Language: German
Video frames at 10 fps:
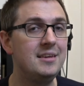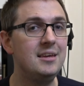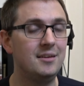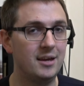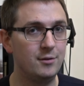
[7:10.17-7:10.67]

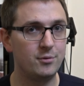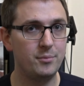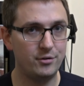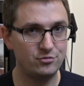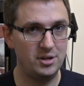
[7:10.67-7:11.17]
die in der
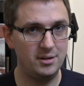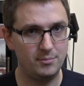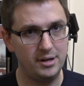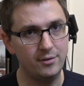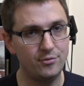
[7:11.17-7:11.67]
Infobox
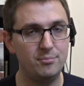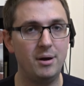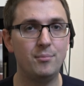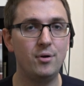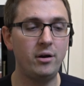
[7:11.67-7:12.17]
stehen, Link zu
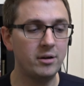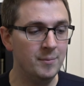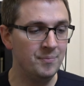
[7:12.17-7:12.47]
meinem Blog,